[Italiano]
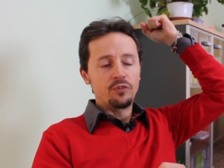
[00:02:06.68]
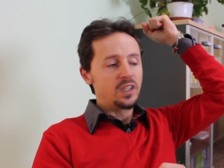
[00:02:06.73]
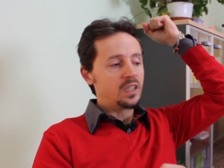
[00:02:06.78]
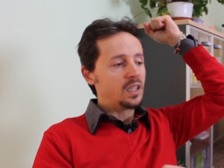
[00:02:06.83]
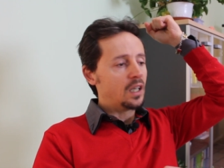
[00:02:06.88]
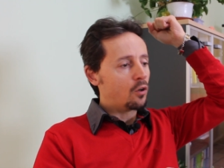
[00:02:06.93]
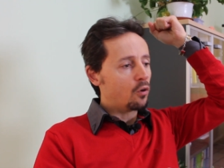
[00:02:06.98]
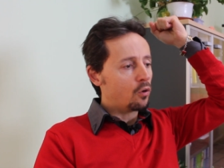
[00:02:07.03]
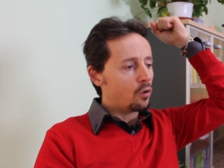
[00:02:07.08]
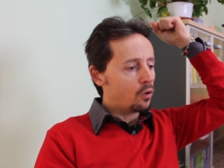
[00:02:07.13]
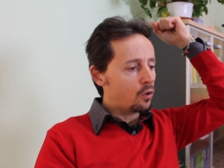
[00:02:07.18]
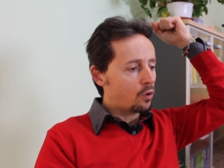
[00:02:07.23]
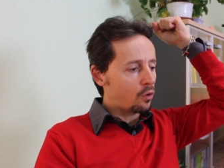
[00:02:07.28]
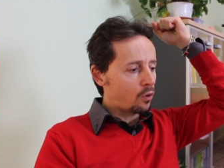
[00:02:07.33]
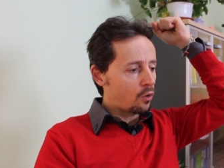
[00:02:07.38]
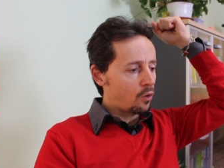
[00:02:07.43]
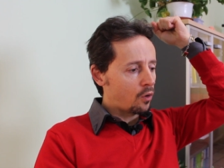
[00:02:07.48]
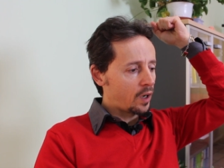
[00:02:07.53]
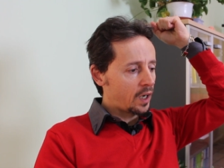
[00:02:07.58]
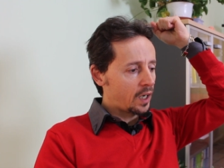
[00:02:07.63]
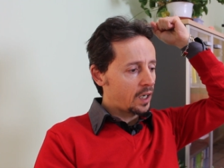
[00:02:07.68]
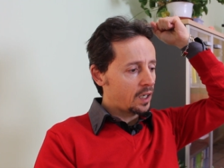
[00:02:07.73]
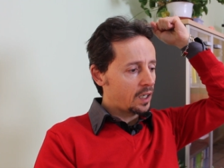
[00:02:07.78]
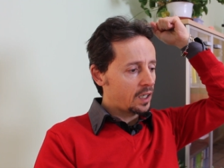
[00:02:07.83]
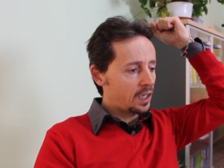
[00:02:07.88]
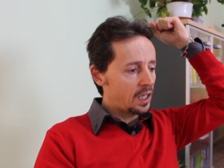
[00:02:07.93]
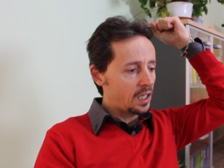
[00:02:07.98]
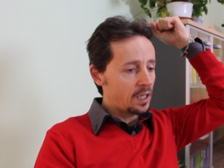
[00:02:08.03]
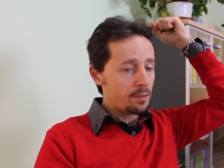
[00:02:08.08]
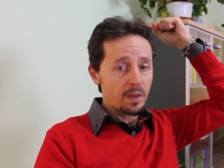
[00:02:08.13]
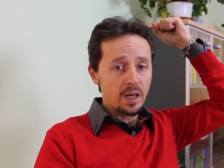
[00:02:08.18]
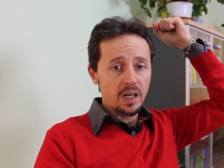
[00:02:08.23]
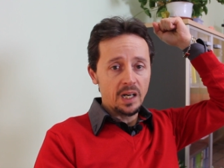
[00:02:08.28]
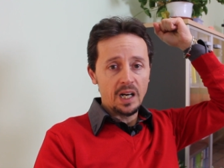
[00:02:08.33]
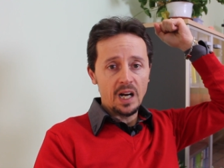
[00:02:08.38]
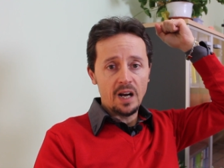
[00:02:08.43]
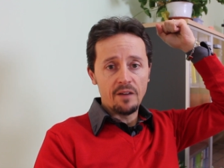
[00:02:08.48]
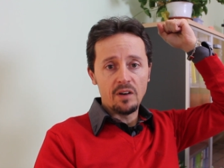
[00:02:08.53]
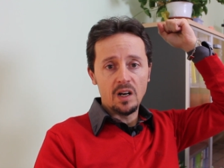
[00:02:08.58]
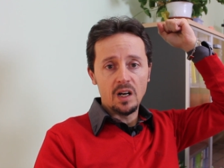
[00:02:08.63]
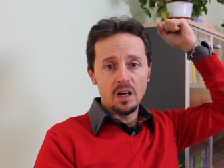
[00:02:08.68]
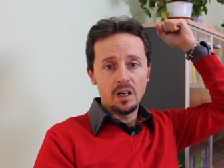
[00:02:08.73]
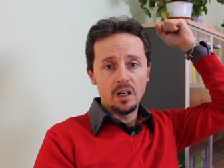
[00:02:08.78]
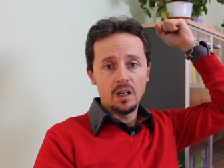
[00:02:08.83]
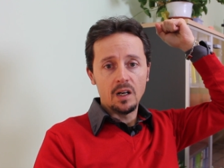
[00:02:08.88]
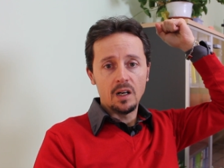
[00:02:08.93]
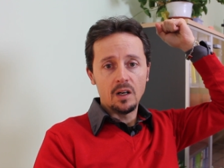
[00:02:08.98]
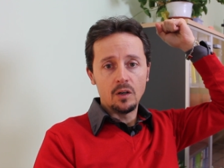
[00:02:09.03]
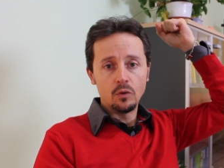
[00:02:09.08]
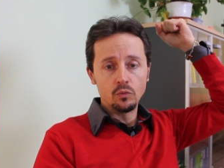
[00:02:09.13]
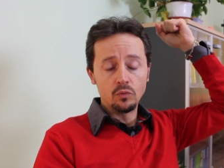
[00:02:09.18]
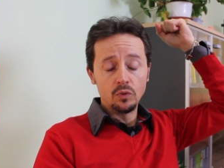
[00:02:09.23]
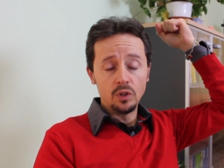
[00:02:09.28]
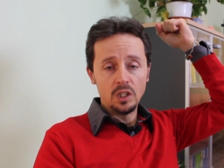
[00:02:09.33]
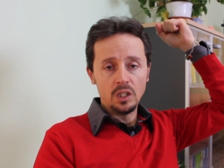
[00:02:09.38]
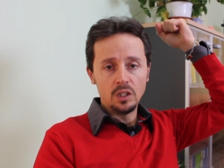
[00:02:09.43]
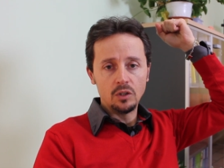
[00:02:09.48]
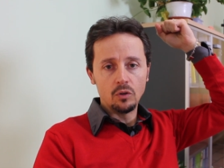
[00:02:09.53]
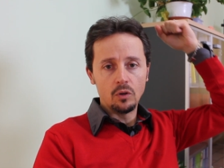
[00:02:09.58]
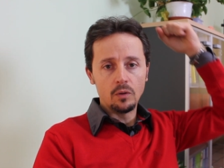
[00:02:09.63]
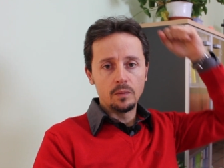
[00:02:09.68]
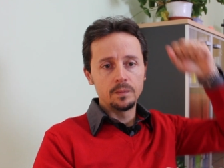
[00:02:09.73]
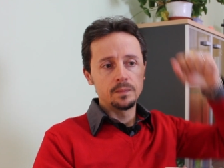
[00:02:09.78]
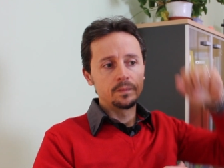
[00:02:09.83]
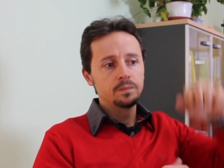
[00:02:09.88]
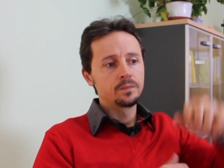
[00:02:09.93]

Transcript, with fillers: vide con orrore che gli mancava un dito.